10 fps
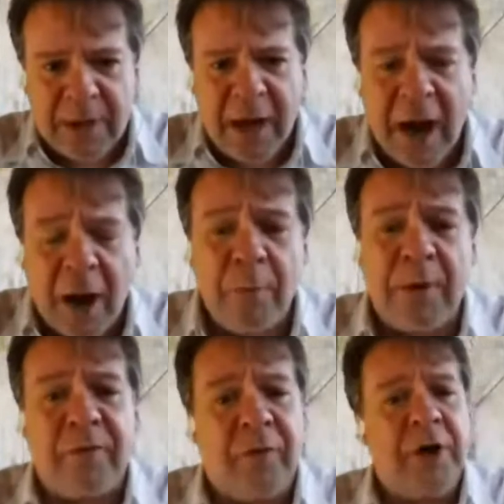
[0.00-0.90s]
Há
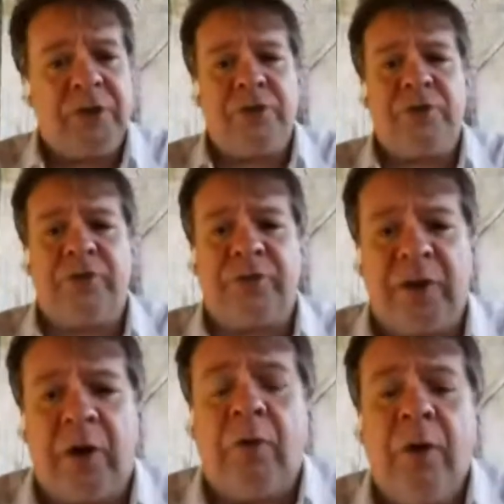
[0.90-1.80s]
uma forte
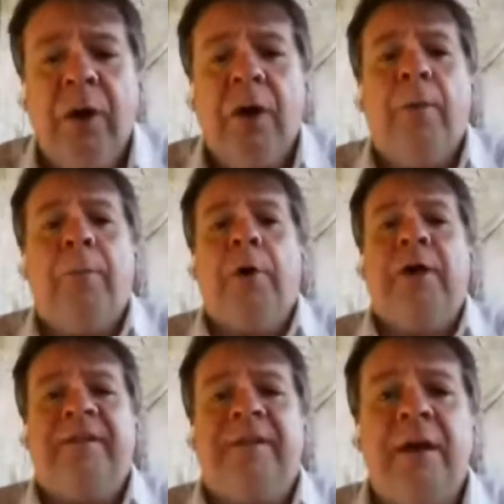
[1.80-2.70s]
discussão, por
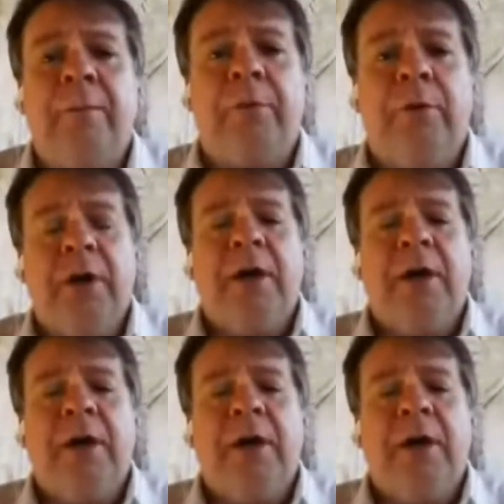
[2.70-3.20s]
exemplo,